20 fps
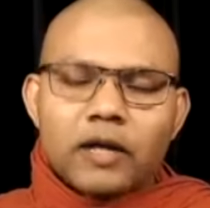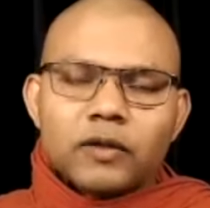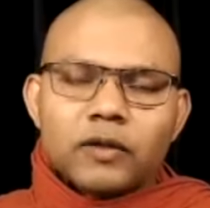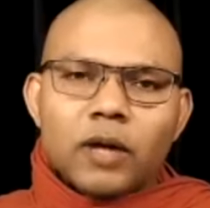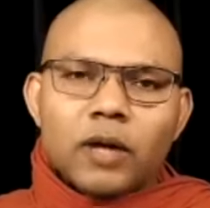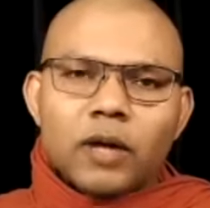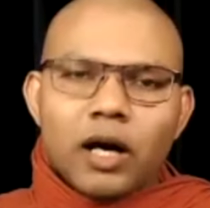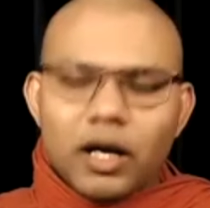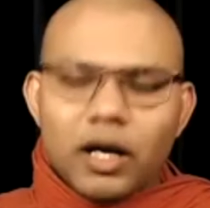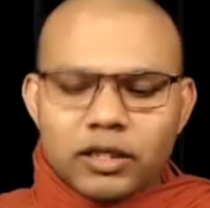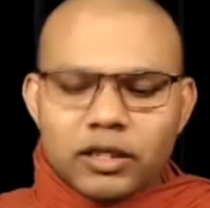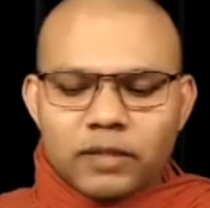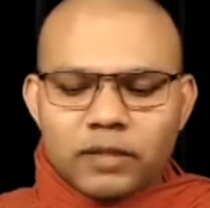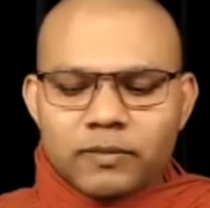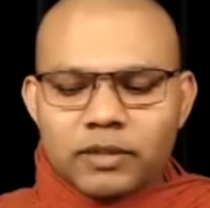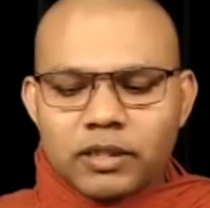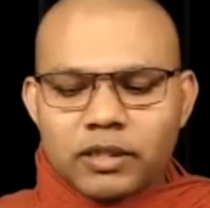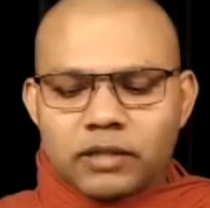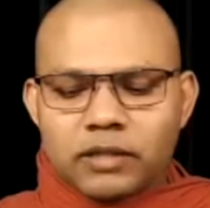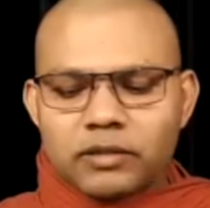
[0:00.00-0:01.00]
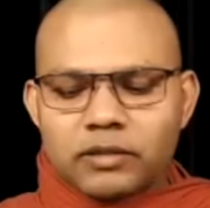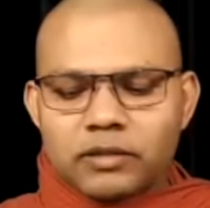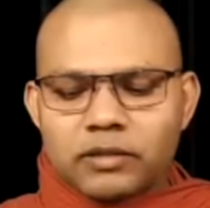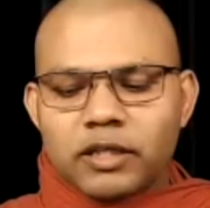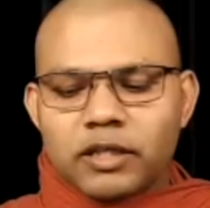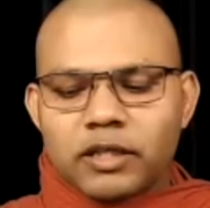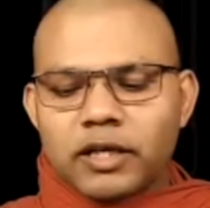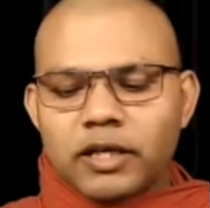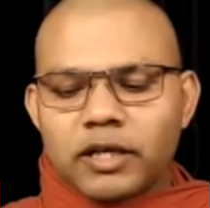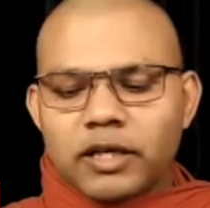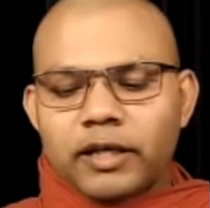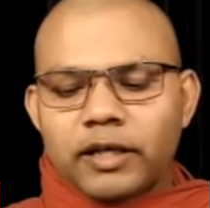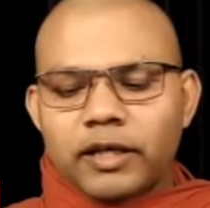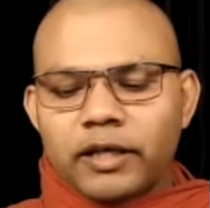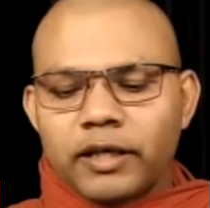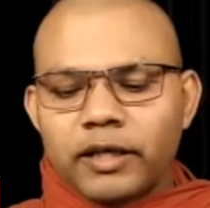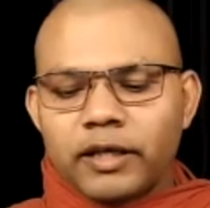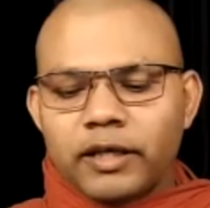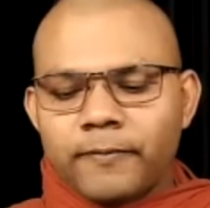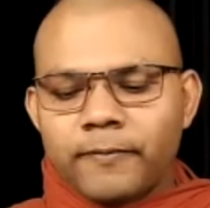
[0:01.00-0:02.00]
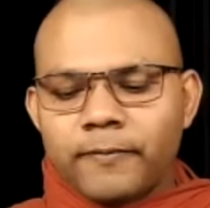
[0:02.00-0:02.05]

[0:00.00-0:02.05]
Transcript: तो आज हम चर्चा करेंगे